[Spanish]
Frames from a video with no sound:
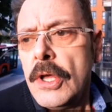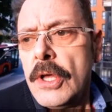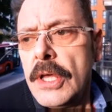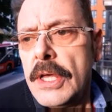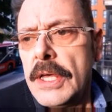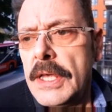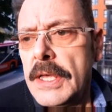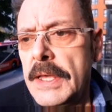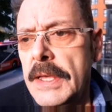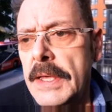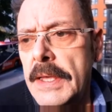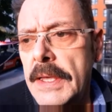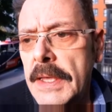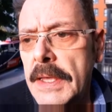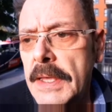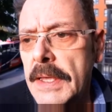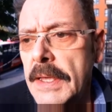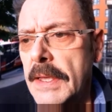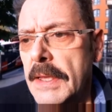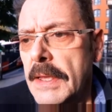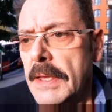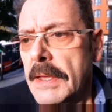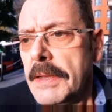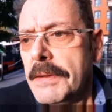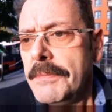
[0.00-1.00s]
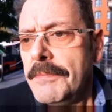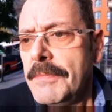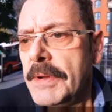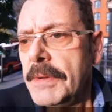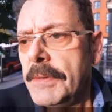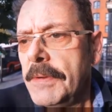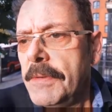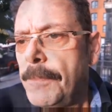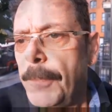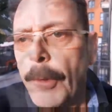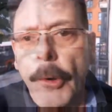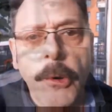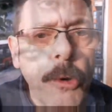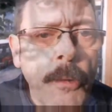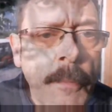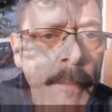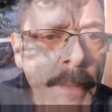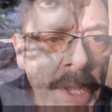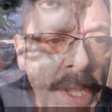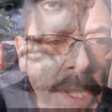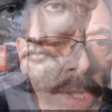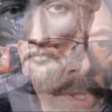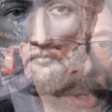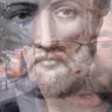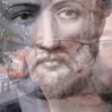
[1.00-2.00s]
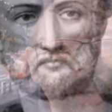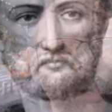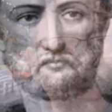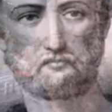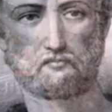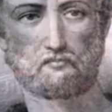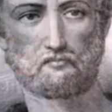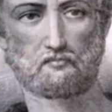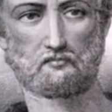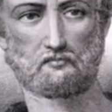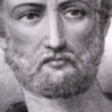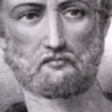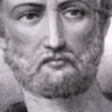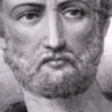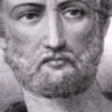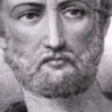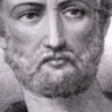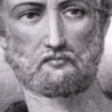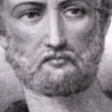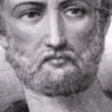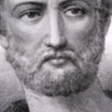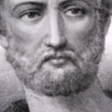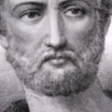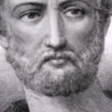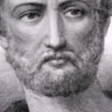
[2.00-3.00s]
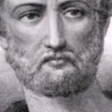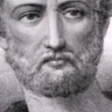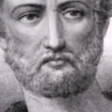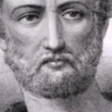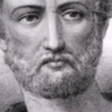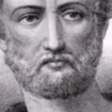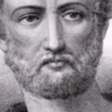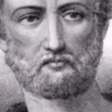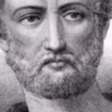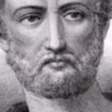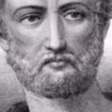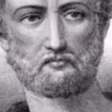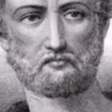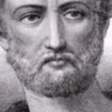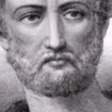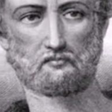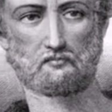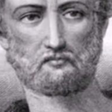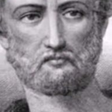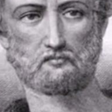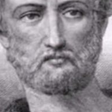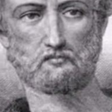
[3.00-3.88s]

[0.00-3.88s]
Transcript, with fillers: eh, eh Ptolomeo. Hace 2200